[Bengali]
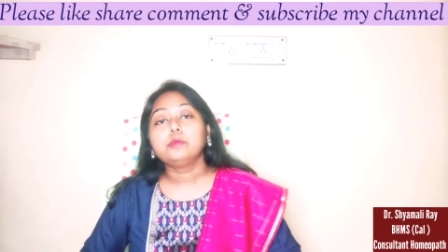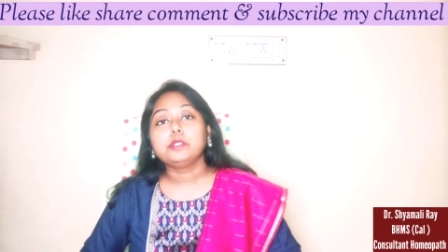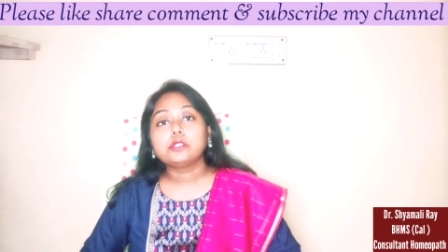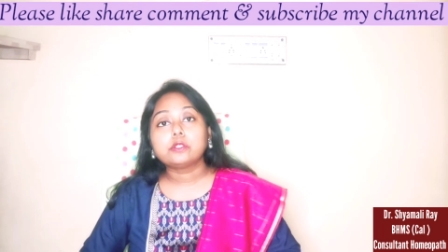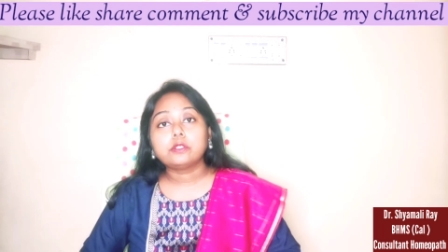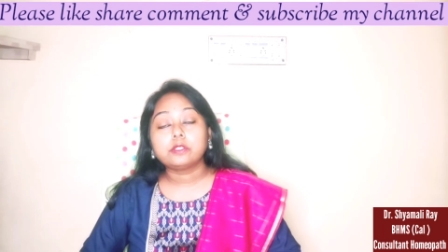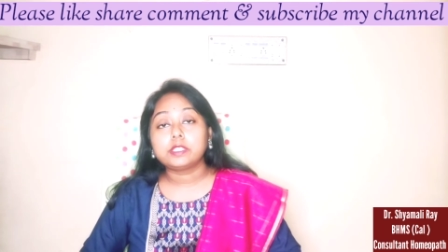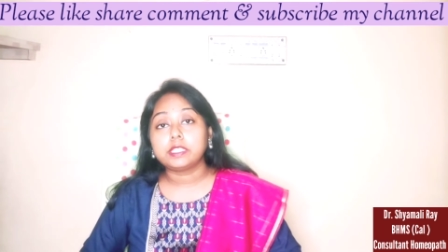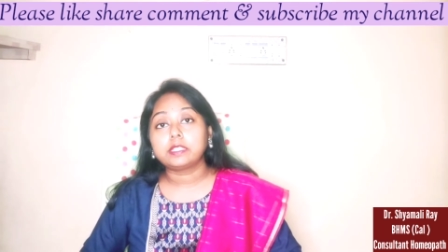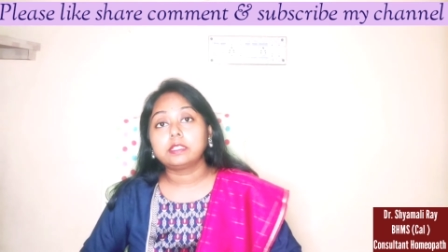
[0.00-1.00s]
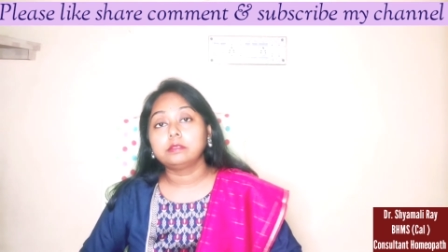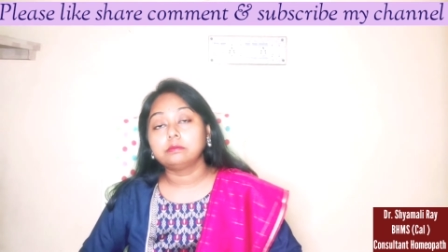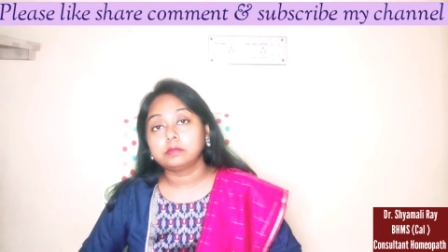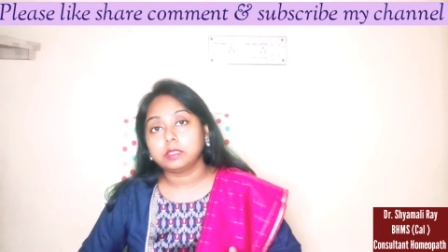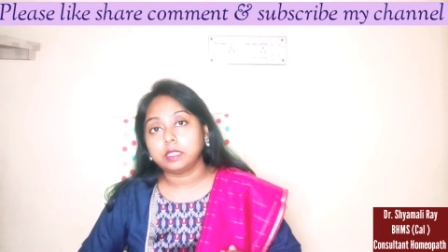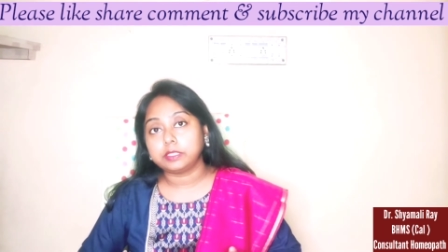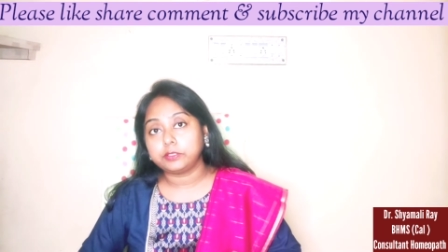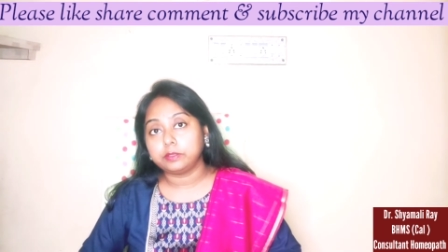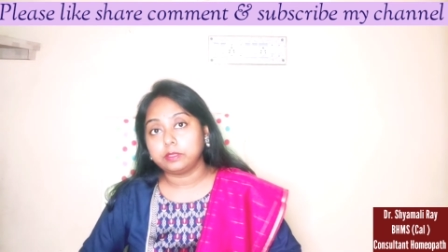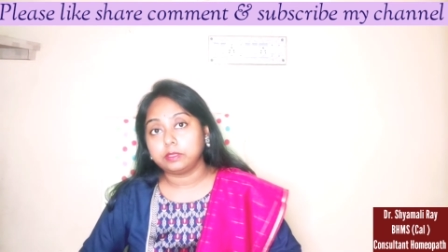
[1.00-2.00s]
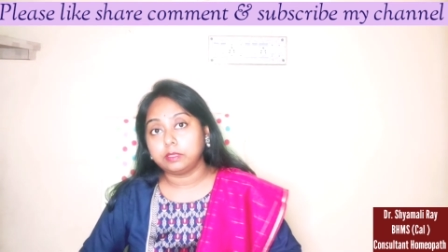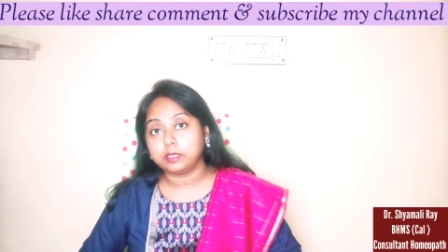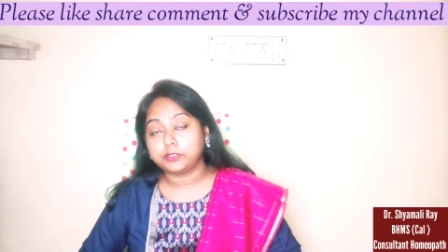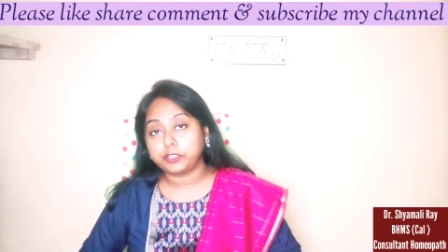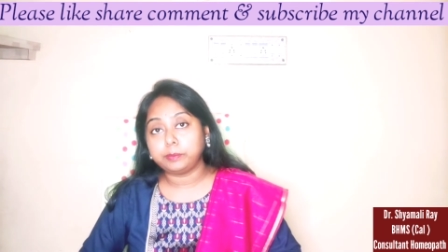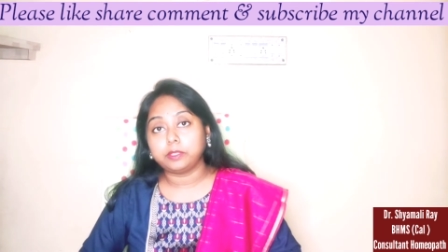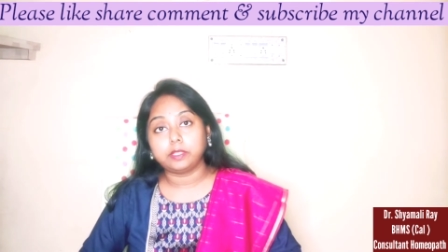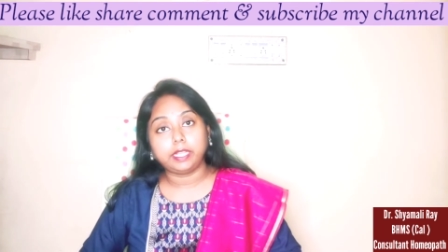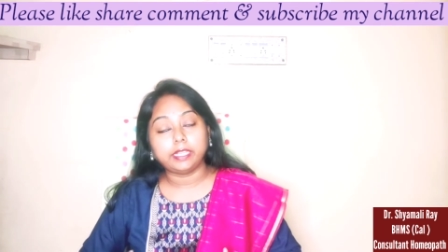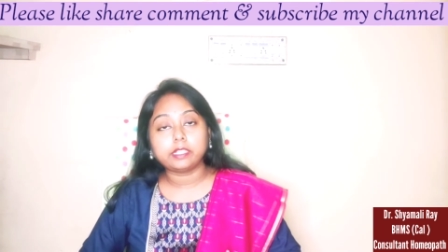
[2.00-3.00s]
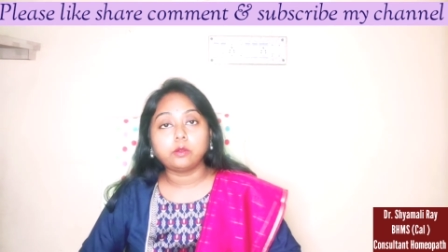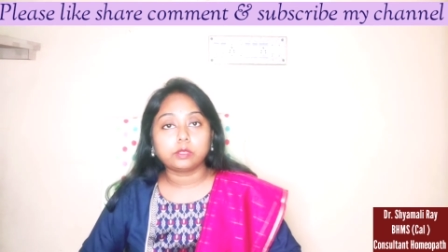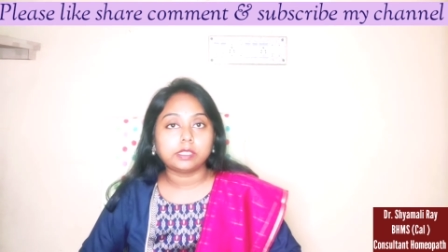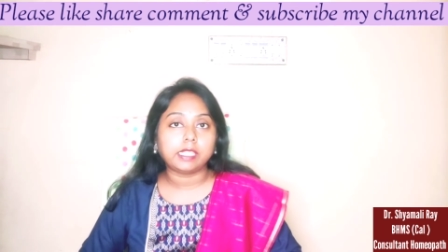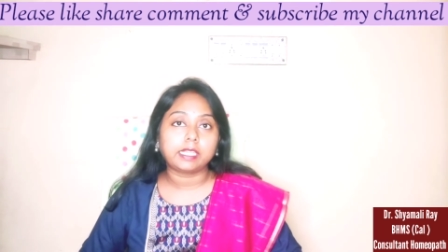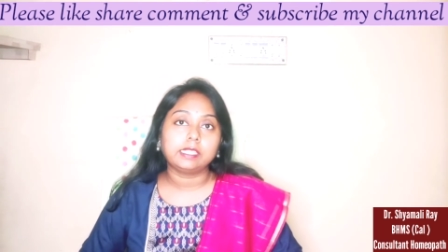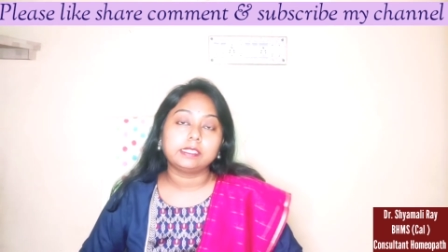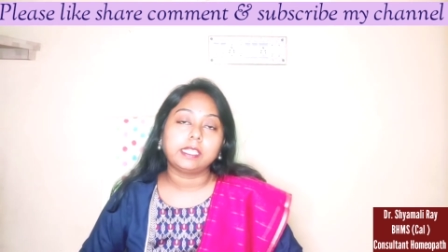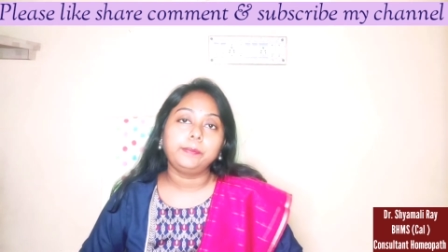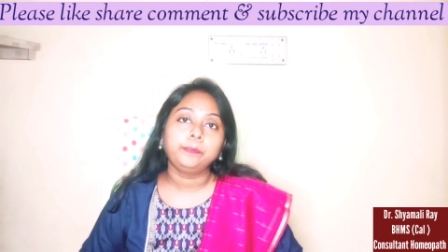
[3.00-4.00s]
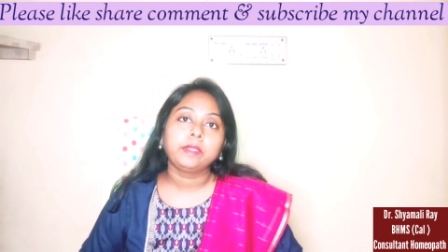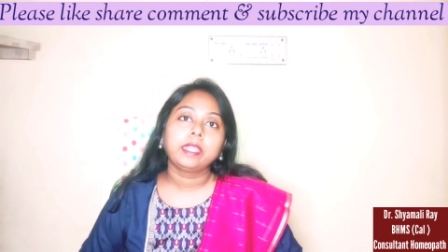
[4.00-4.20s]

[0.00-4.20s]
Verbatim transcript: ফিজিওলজিক ট্রেমর এটা হতে দেখা যায়